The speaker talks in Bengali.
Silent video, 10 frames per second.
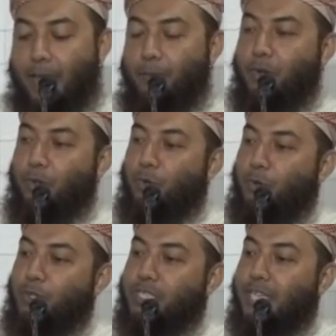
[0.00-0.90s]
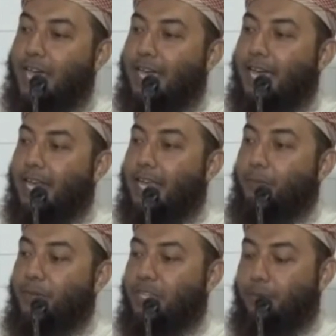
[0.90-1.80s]
এমন কোনো জায়গা নাই
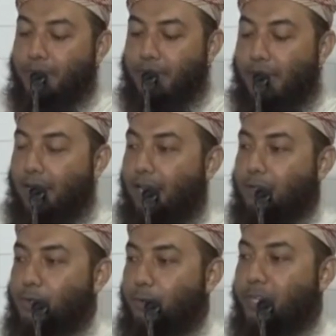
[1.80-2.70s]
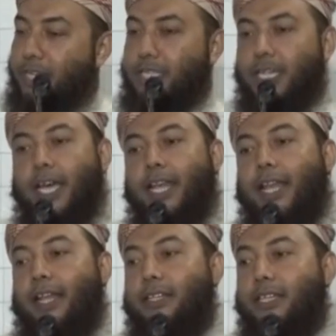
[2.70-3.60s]
পৃথিবীতে আল্লাহর জমিনে যেখানে
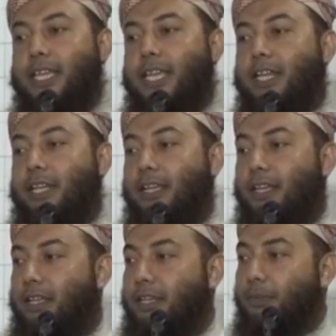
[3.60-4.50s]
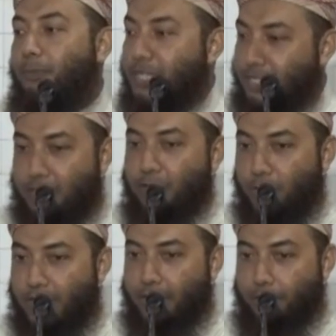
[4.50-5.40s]
আল্লাহর দিন বিস্তৃত
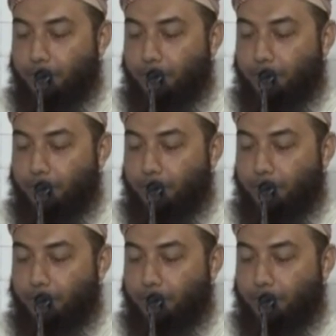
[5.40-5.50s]
নেই